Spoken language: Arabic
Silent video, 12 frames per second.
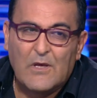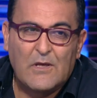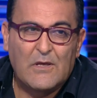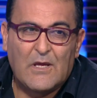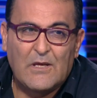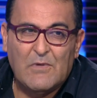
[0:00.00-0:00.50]

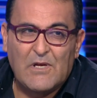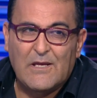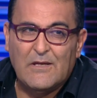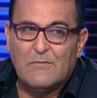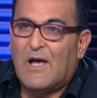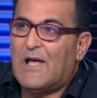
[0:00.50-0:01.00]
يعني من
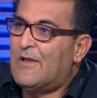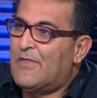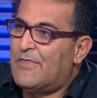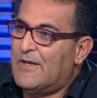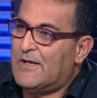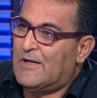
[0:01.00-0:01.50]
خدمة على
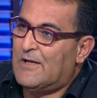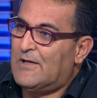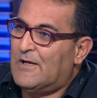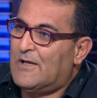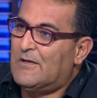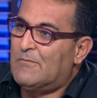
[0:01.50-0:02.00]
الذاكرة إلى
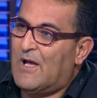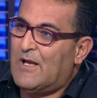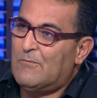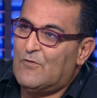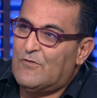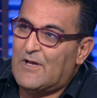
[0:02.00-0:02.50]
الخدمة
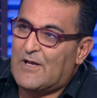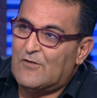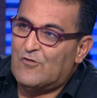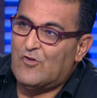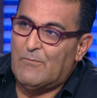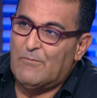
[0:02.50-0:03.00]
على الموسيقى
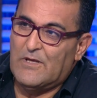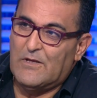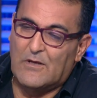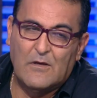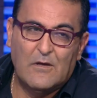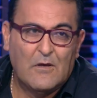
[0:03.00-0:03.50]
الشعبية